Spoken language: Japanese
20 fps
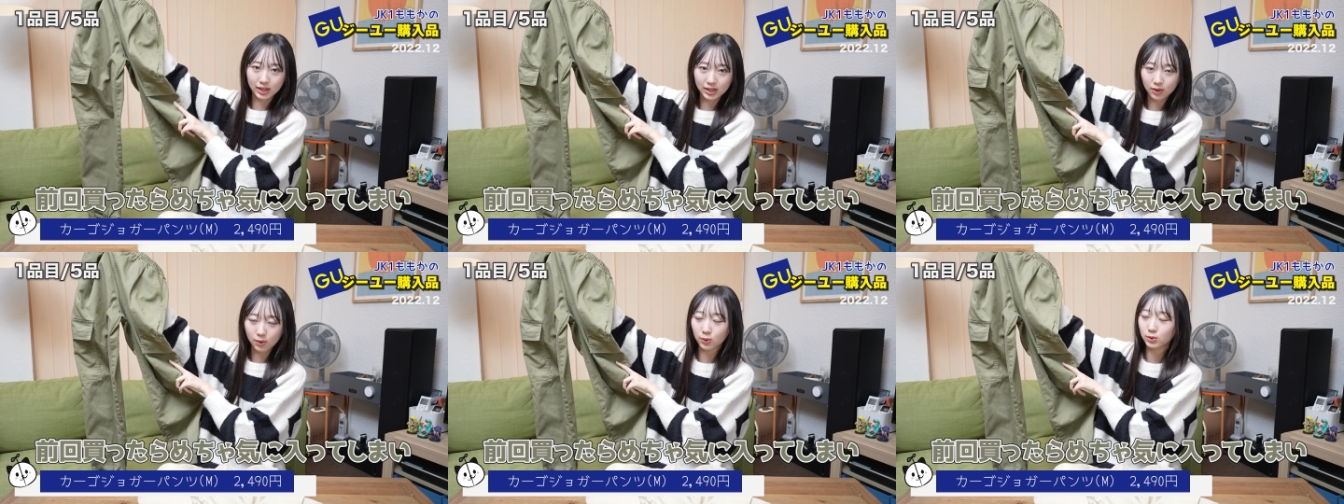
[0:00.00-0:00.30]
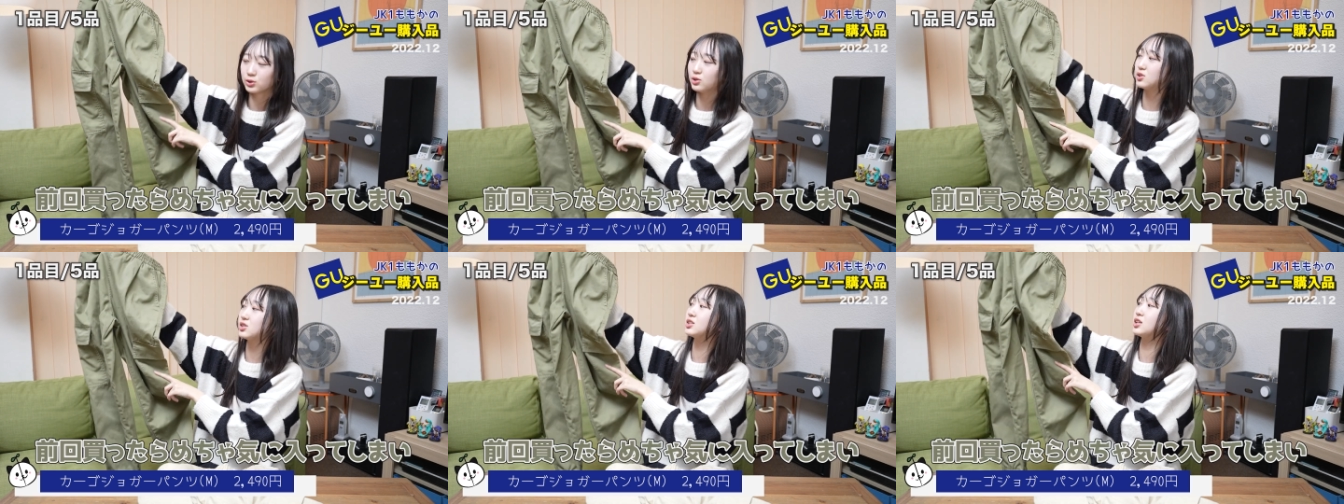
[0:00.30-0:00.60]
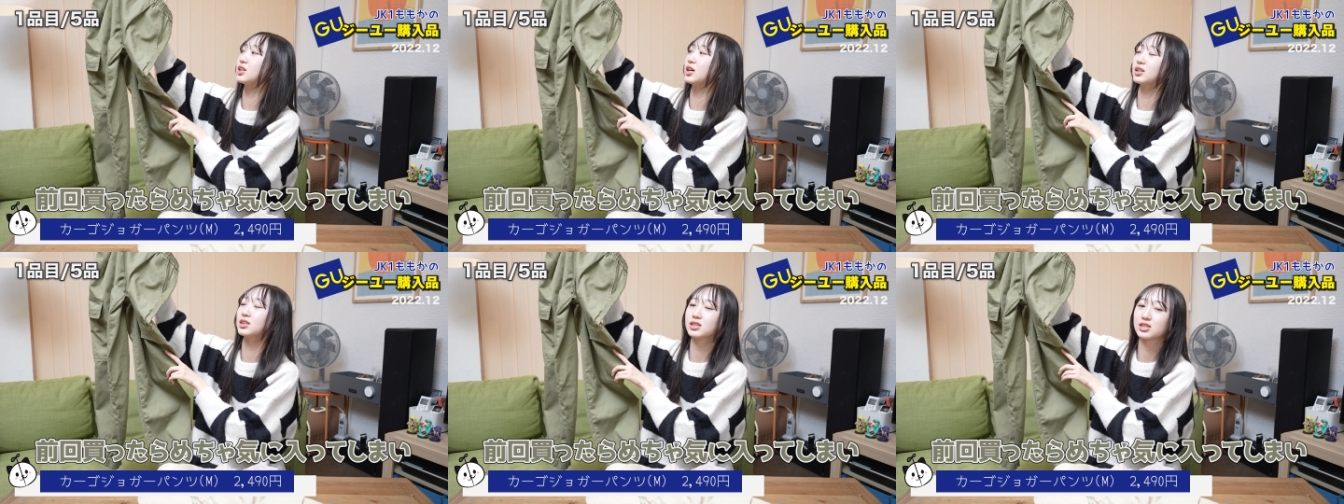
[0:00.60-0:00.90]
購入し
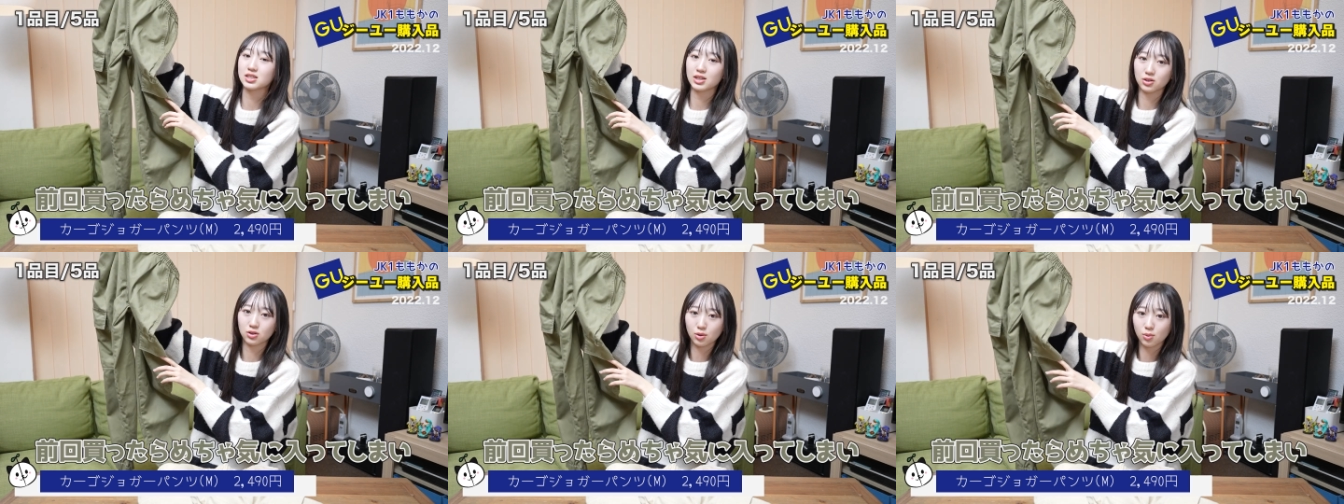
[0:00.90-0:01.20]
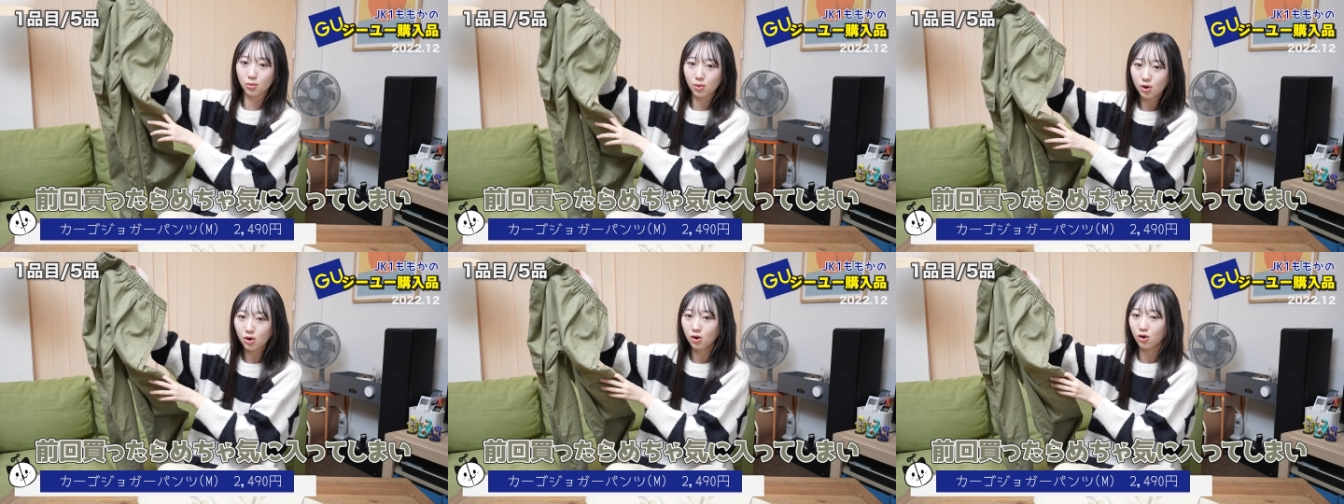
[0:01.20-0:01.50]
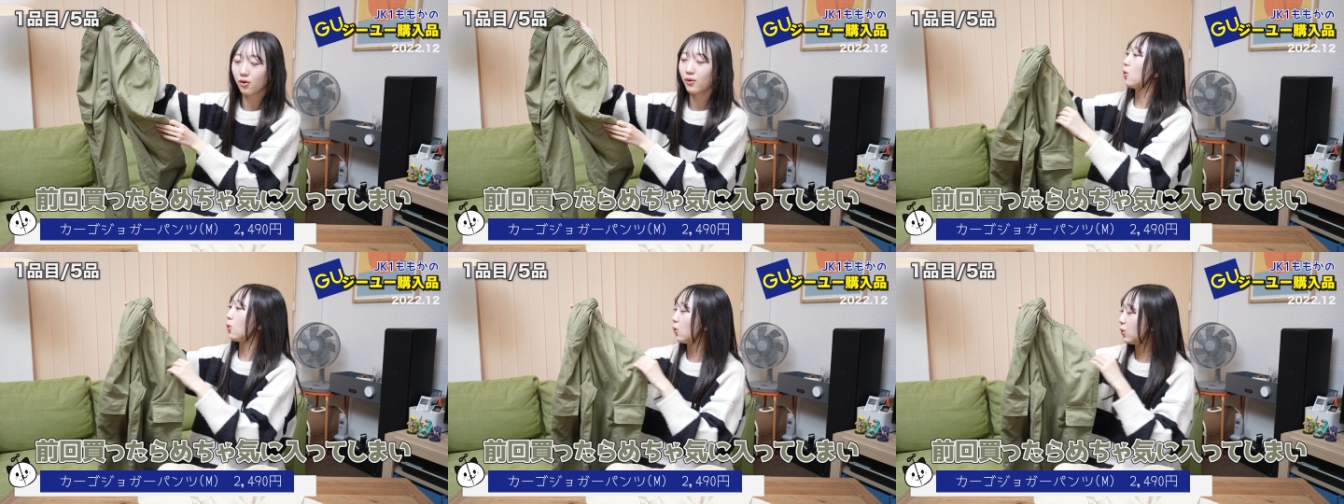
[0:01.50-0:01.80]
てたんですけど
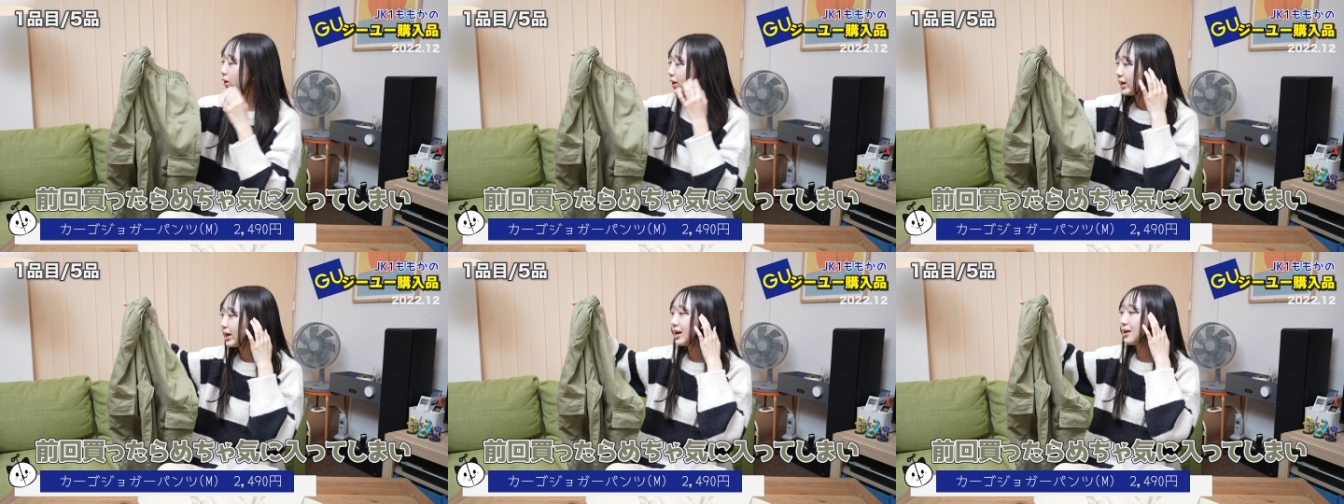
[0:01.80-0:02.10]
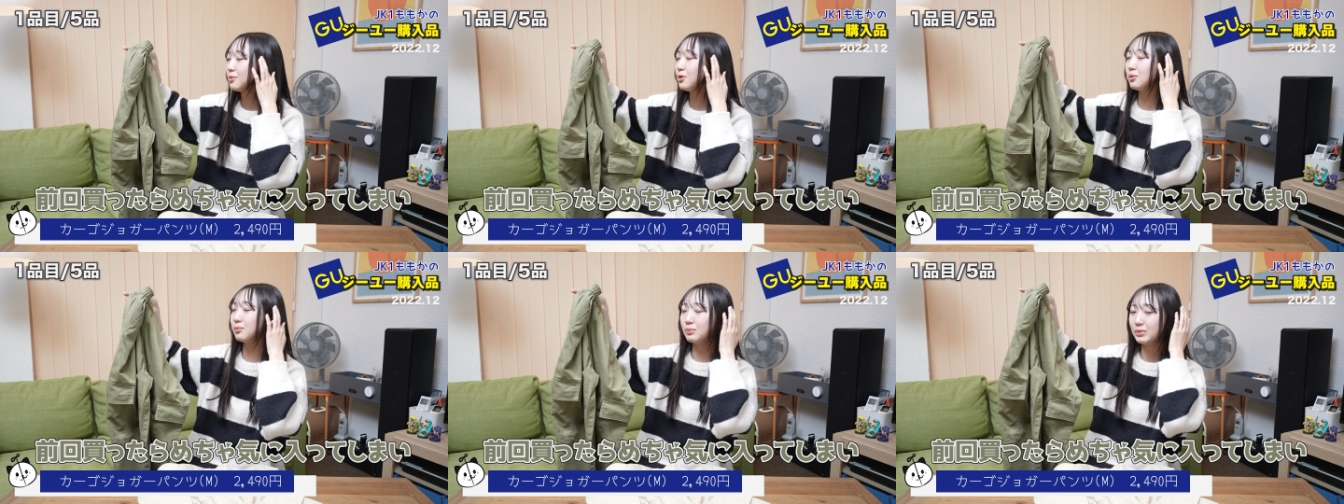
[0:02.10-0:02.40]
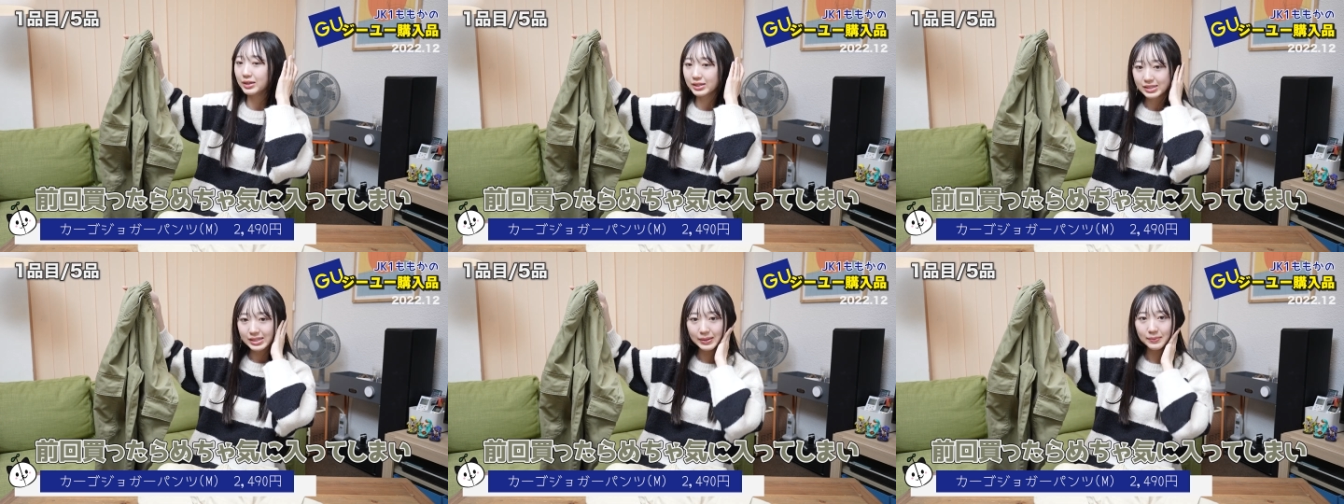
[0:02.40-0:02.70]
も、これがもう
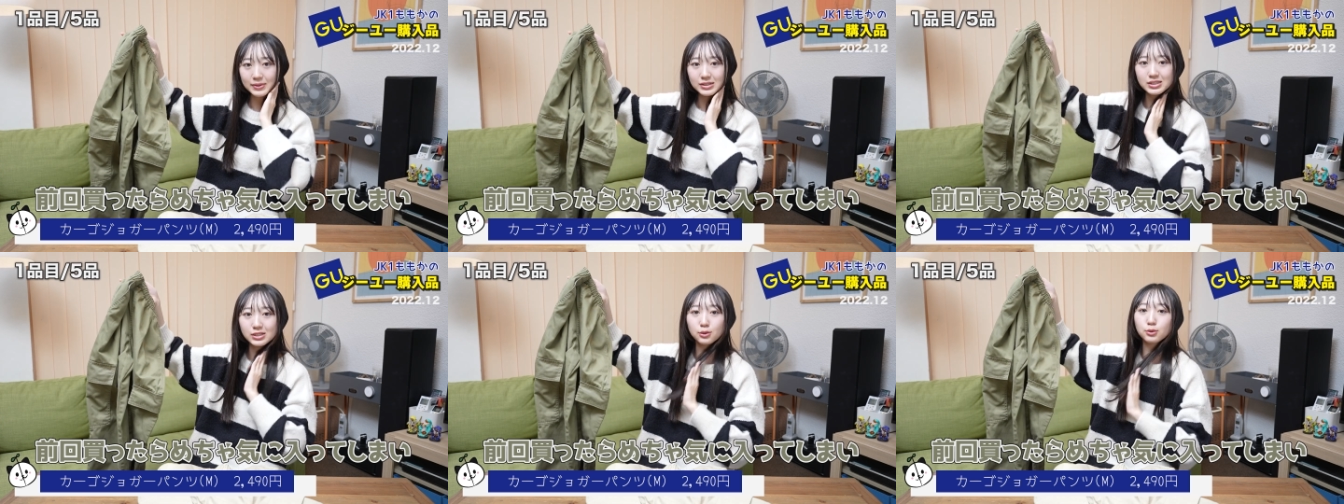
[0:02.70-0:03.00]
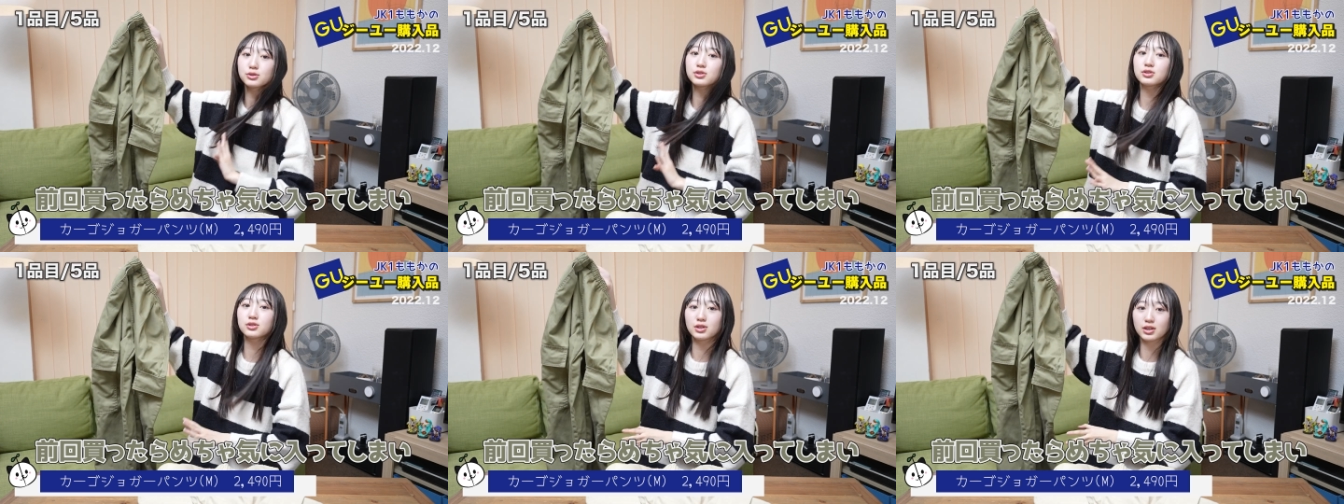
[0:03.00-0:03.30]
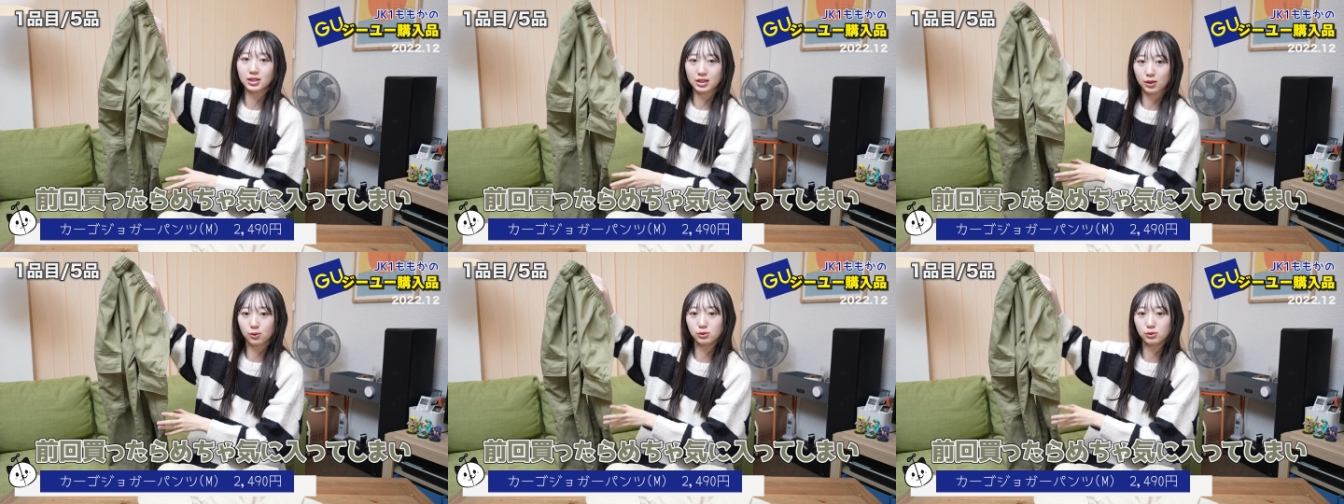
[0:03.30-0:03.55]
めちゃめちゃ良すぎて、